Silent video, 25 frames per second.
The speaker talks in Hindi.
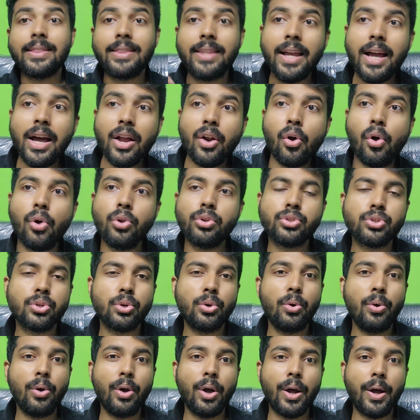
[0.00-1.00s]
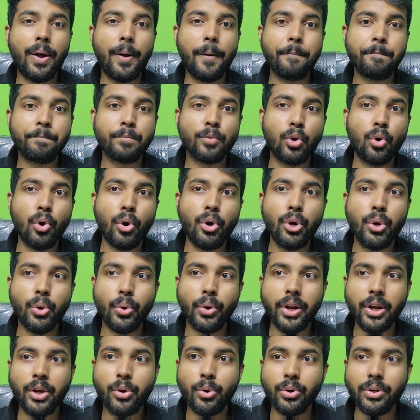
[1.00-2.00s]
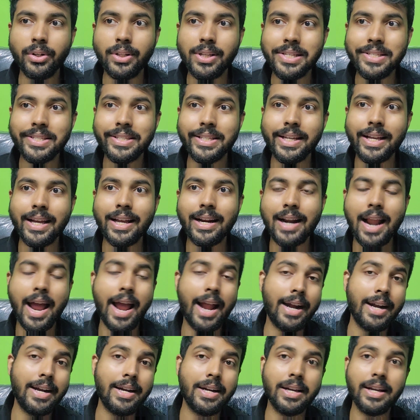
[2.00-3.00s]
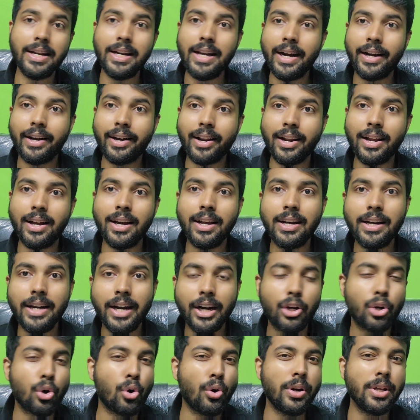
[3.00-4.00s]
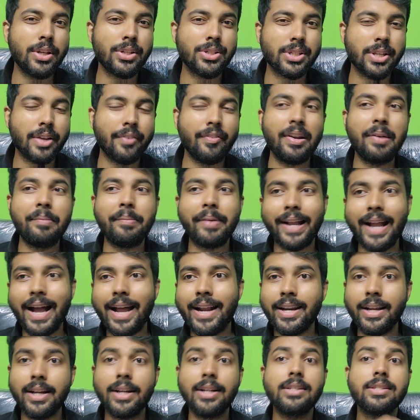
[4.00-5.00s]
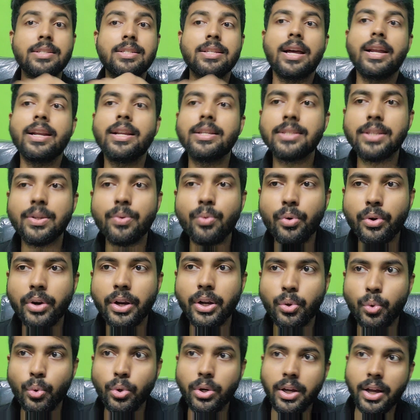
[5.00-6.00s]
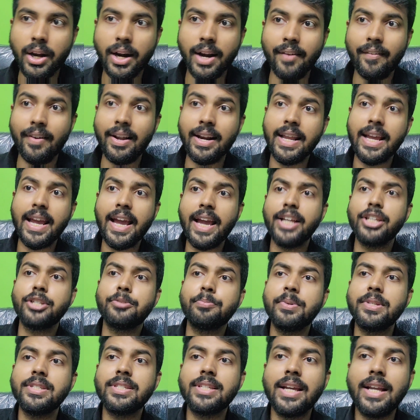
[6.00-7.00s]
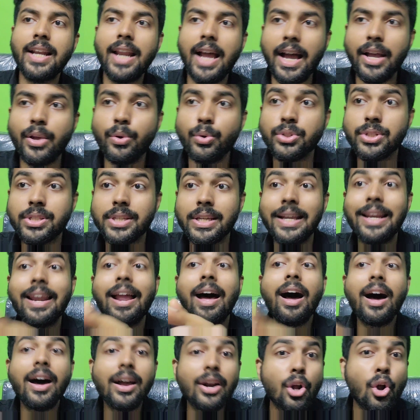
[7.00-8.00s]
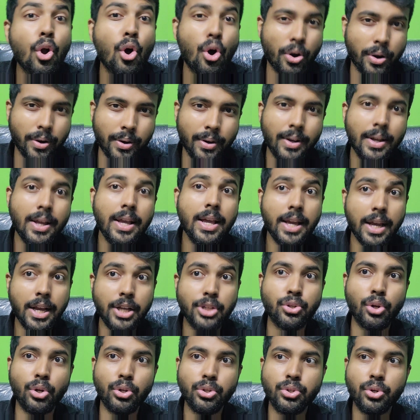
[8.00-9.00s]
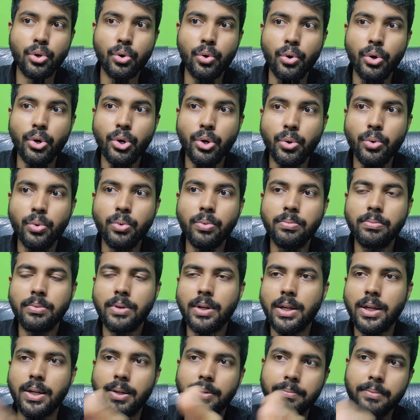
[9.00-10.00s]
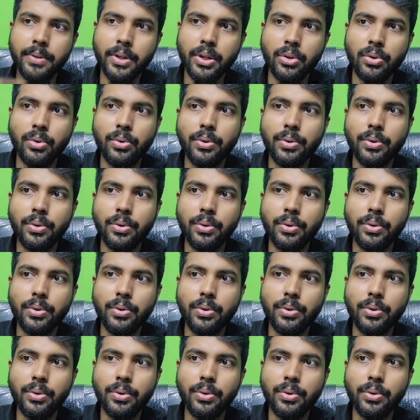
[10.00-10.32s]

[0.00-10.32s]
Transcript: they are also uh, going to recruit this year and electrical electronics civil mechanical sare se wo recruit karne wale hpcl iocl arcon is also going to uh, you